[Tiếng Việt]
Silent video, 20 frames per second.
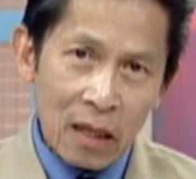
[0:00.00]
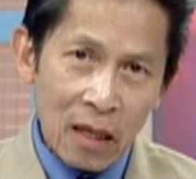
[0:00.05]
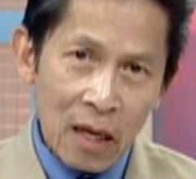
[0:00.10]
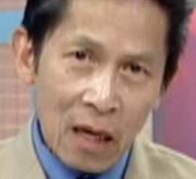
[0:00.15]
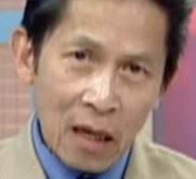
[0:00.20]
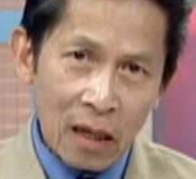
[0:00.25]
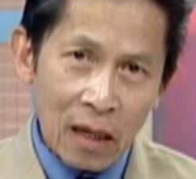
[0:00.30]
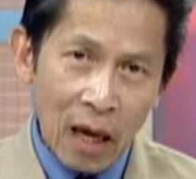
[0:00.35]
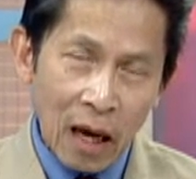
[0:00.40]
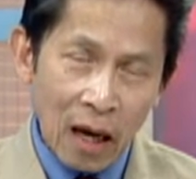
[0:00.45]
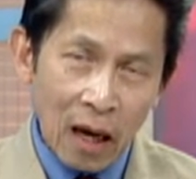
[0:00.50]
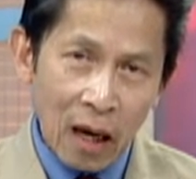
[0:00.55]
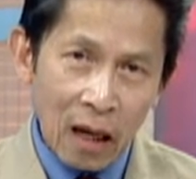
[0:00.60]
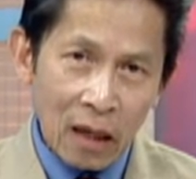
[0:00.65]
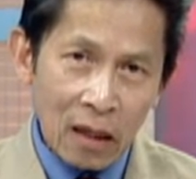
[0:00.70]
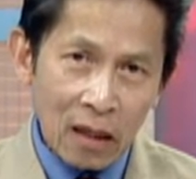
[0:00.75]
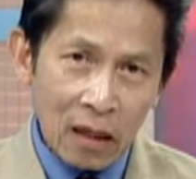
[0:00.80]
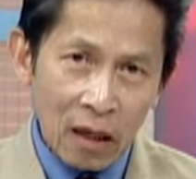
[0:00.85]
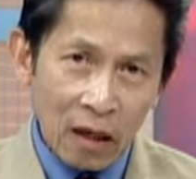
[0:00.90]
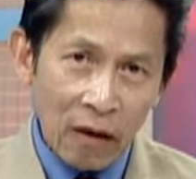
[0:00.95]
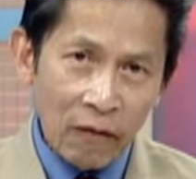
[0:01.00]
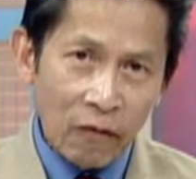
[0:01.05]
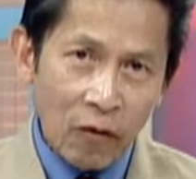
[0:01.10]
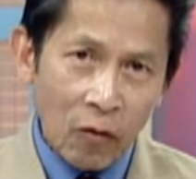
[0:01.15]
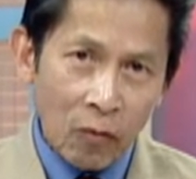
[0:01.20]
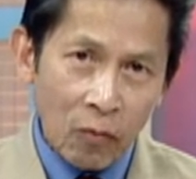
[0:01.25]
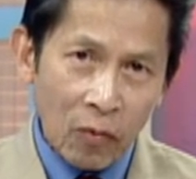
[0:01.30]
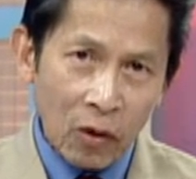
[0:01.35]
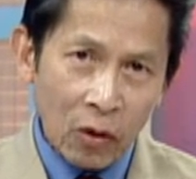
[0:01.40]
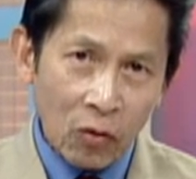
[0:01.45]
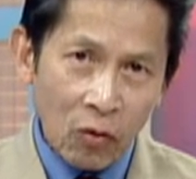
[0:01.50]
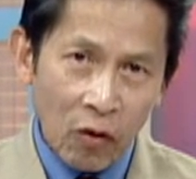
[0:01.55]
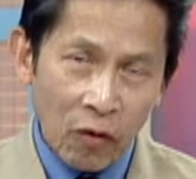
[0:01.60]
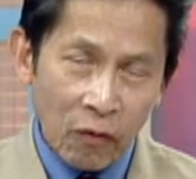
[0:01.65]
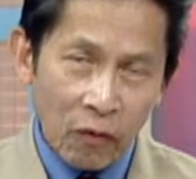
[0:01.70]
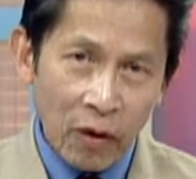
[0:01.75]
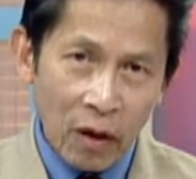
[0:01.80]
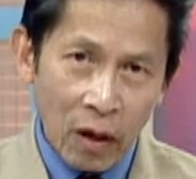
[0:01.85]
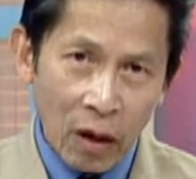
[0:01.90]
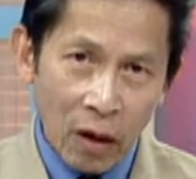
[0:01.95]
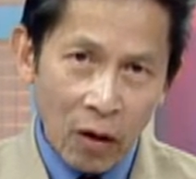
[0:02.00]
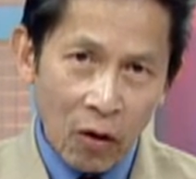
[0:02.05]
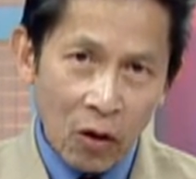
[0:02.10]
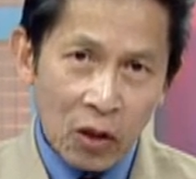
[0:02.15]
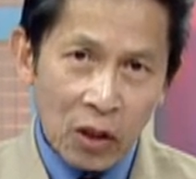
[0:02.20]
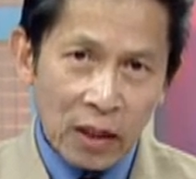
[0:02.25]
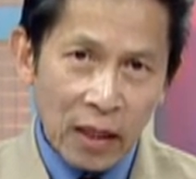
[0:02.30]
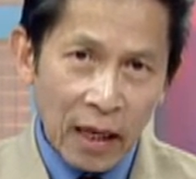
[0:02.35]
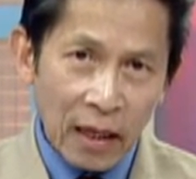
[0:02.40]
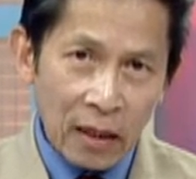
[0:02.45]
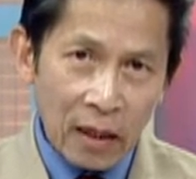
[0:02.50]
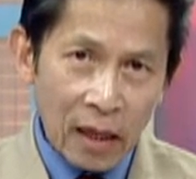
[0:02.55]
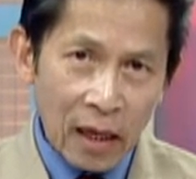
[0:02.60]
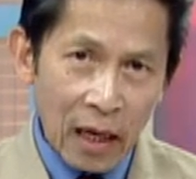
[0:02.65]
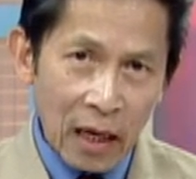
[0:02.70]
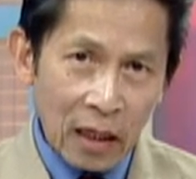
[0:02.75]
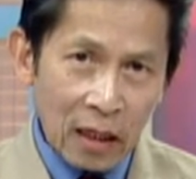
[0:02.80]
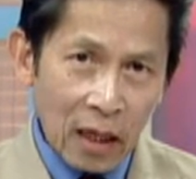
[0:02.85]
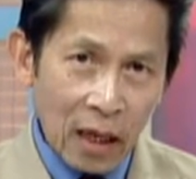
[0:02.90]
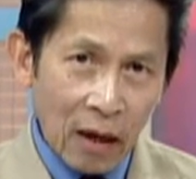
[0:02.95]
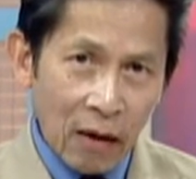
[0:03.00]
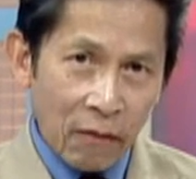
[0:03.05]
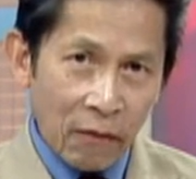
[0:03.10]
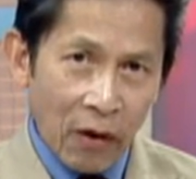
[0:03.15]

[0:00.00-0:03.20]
nhất là ở những cái vùng mà thuộc về Los Angeles á,